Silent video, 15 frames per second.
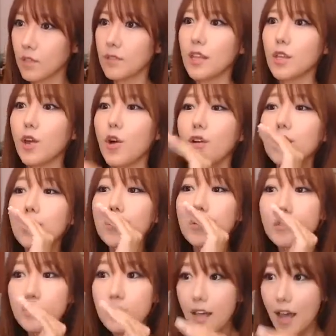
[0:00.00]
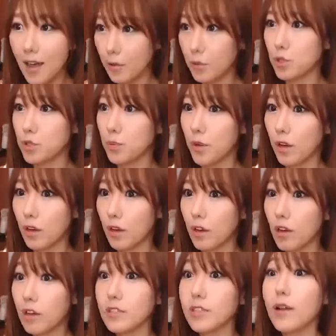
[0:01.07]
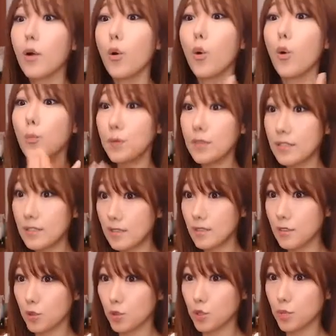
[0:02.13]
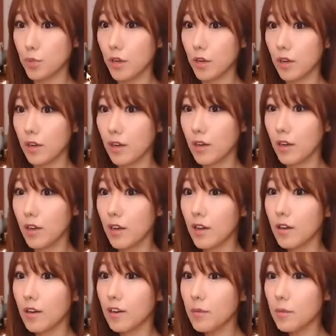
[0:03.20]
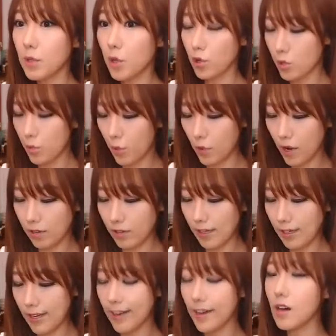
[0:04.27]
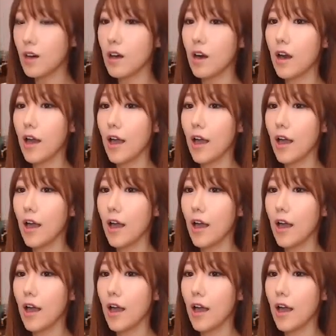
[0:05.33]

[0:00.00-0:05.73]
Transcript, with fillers: 근데 여의도를 쓰지 않고 싶어요. 그냥 오피스를 쓰고 싶어요. 그러면 여기서 뭐라 그래야 될까요?